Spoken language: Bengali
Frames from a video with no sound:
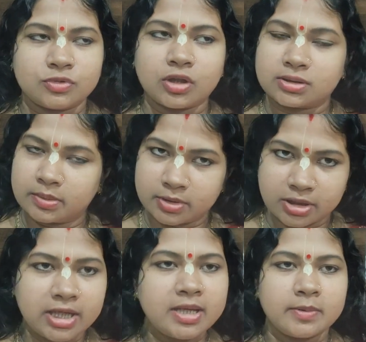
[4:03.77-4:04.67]

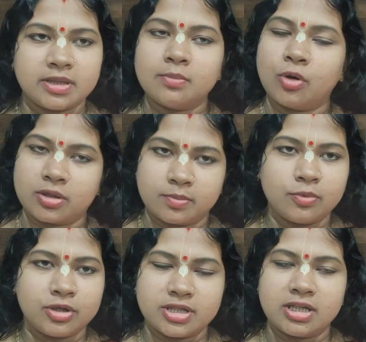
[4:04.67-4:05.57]
তত্ত্বাবধানেই আমাদের মঠ
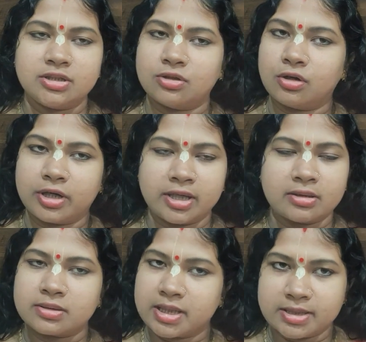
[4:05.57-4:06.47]
পরিচালিত হয়
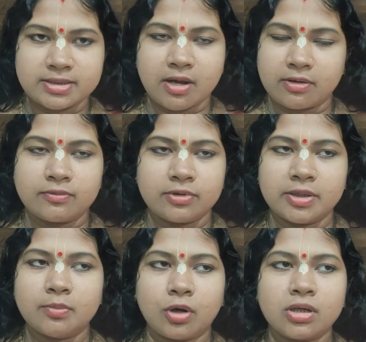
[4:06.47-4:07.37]
এই
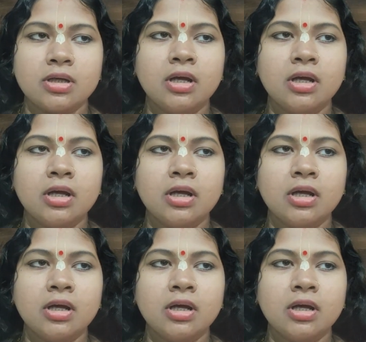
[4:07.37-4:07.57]
সাওড়াফুলির মঠ